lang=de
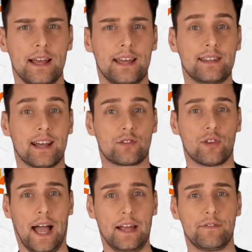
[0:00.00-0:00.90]
Geht
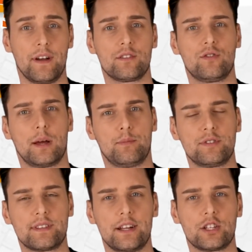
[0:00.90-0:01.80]
dazu einfach zu der
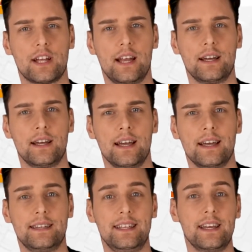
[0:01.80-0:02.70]
Bußgeldstelle,
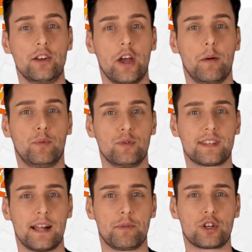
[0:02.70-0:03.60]
die in eurem
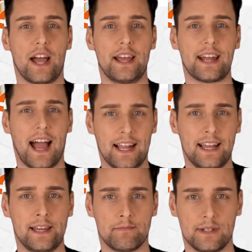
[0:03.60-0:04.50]
Bußgeldbescheid
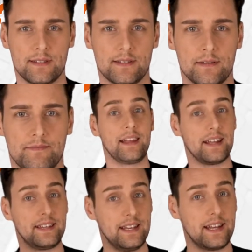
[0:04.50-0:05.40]
angegeben ist.
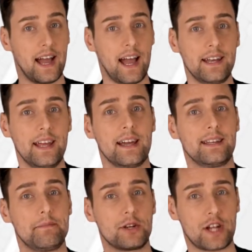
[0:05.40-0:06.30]
Denkt hier daran,
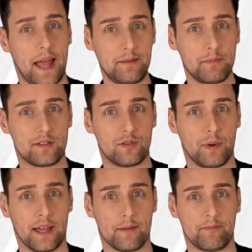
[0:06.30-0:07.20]
den Bescheid
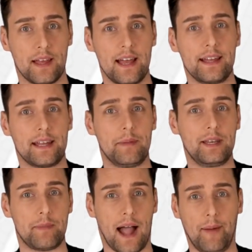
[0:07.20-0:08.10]
mitzubringen, damit
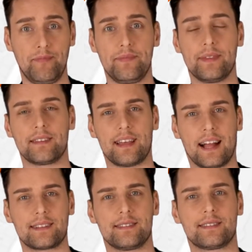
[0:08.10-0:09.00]
die Beamten das
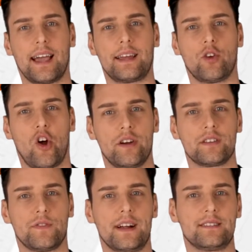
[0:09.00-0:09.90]
Aktenzeichen
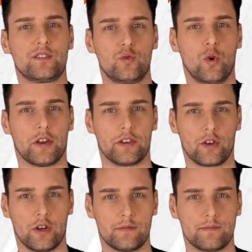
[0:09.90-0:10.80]
eures Falls zuordnen
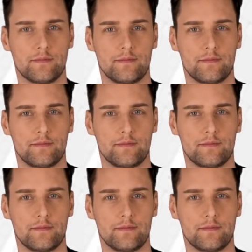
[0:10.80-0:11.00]
können.